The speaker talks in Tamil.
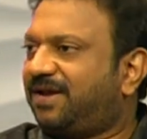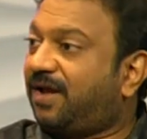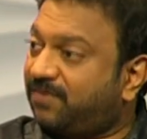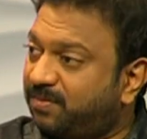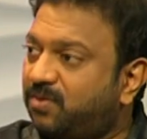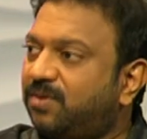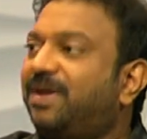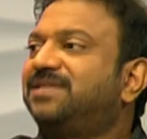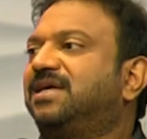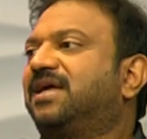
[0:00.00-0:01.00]
அவர் மூணு
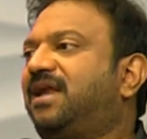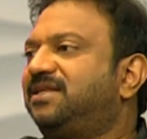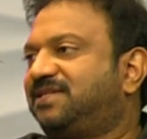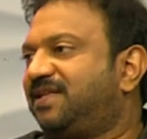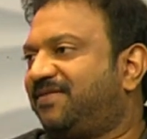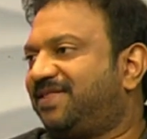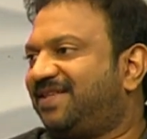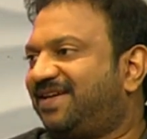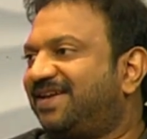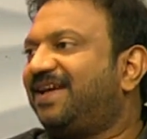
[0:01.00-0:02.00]
மாதம் கழித்து தான்
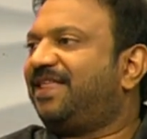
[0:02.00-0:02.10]
வந்தார்